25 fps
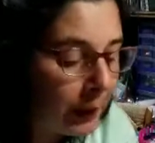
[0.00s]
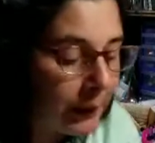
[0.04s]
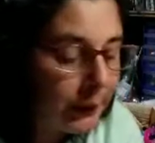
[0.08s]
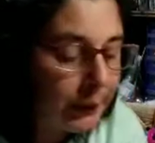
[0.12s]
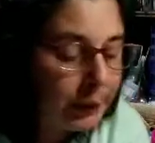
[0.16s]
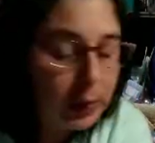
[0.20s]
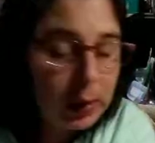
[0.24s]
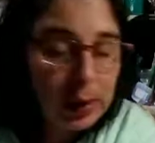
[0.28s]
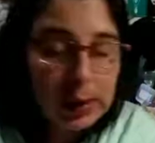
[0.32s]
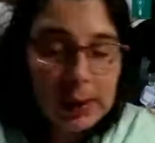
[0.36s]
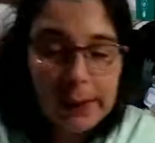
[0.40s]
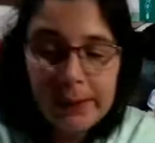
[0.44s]

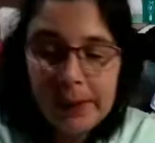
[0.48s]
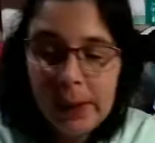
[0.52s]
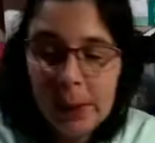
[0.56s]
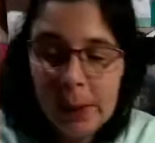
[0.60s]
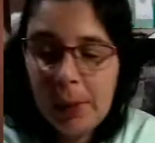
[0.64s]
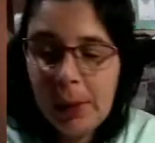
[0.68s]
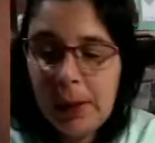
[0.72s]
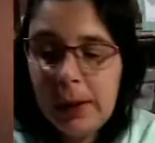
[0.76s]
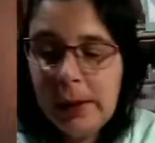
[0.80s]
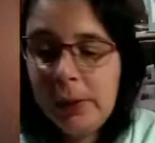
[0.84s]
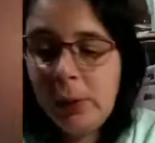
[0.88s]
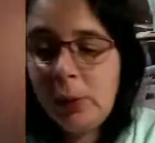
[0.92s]
parce qu'elle sait
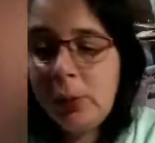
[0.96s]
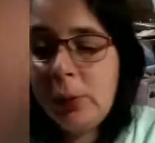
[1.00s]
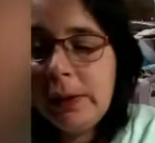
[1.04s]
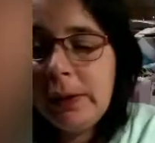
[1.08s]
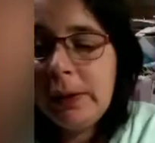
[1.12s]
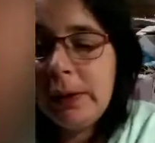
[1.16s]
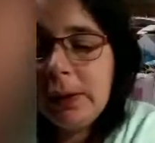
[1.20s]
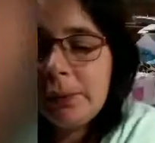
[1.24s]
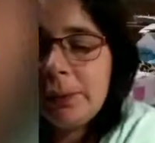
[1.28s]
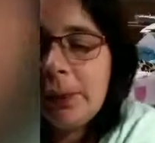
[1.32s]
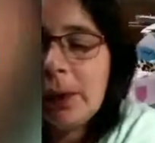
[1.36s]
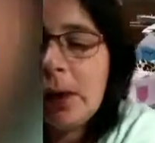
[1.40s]
pas les
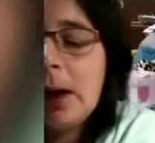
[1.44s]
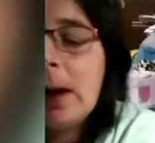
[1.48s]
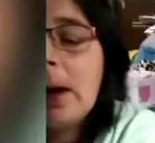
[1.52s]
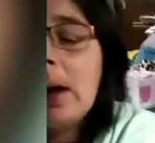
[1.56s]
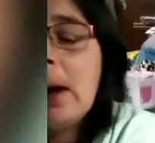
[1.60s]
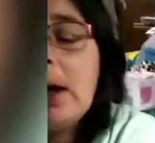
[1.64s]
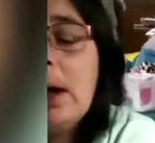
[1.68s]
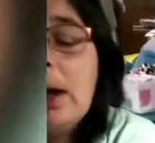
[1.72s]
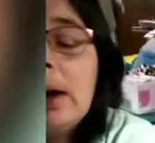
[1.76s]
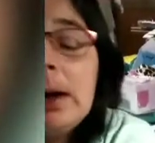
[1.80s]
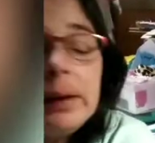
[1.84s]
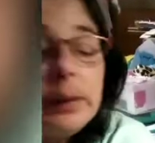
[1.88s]
utiliser, enfin
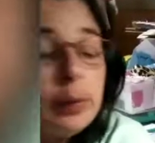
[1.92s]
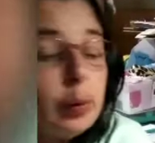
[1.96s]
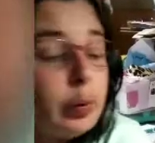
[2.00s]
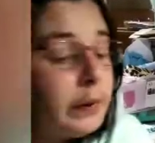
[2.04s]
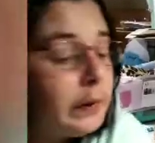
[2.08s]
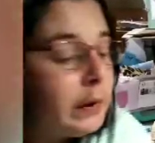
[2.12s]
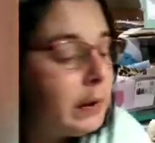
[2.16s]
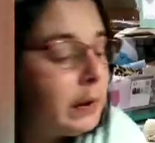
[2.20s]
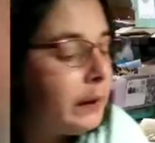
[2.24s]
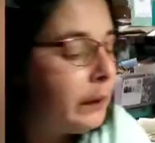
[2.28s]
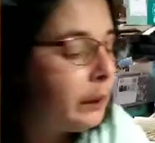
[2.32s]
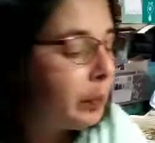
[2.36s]
elle les
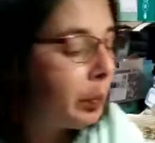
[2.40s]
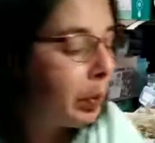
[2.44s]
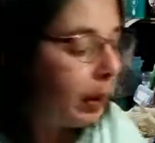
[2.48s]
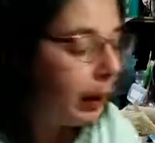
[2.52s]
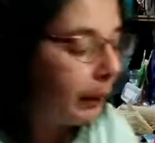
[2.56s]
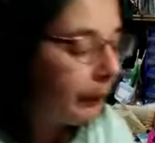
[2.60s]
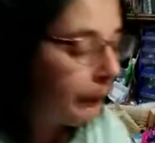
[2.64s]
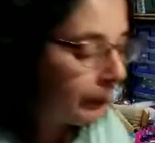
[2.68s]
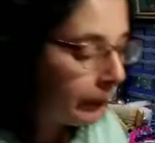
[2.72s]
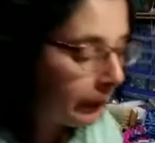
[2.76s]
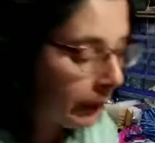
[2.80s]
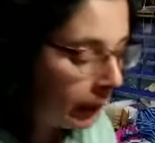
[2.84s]
utilise
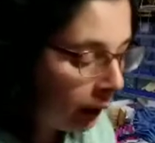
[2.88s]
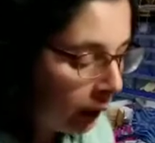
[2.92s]
pas